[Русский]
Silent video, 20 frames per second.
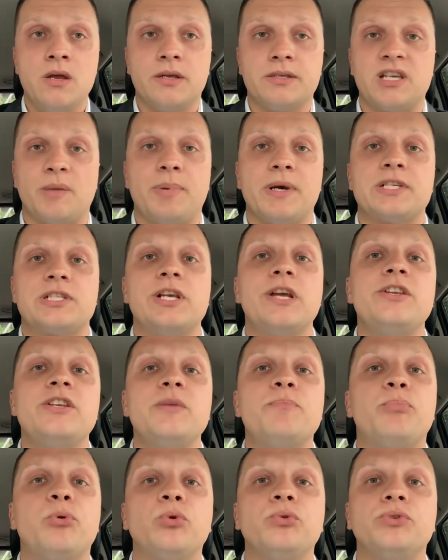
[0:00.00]
За
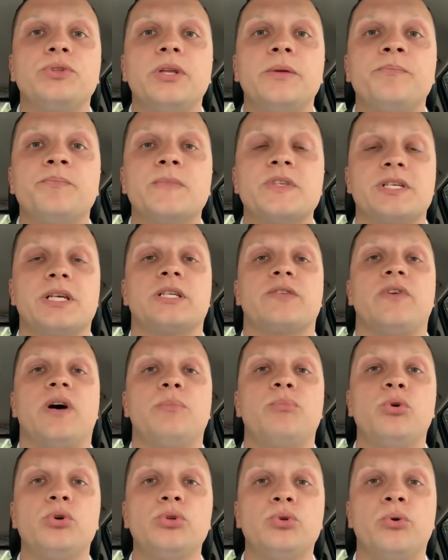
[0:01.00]
последний пункт, за
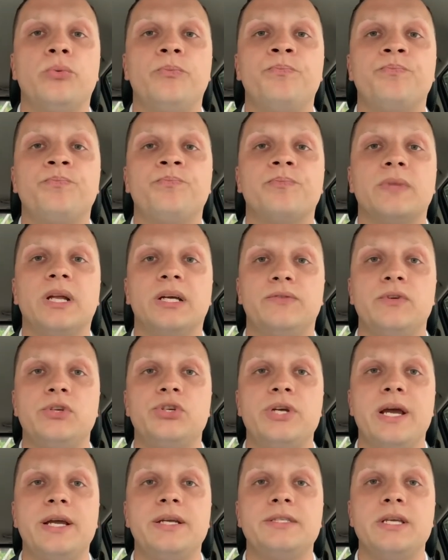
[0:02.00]
свободу,
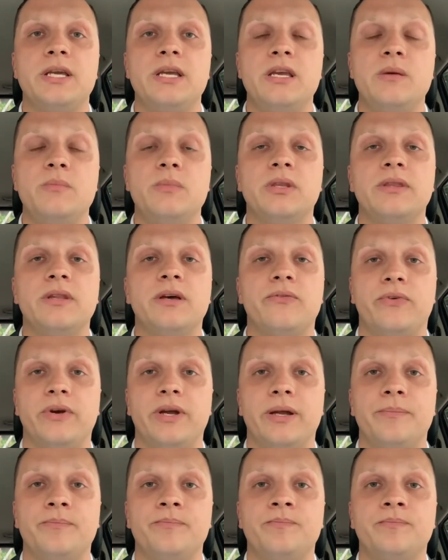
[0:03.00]
отвечаете именно
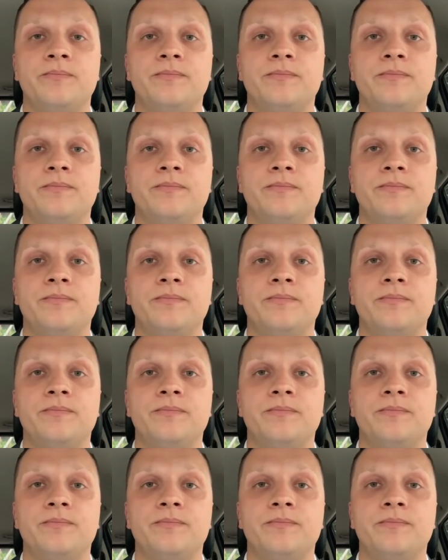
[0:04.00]
вы.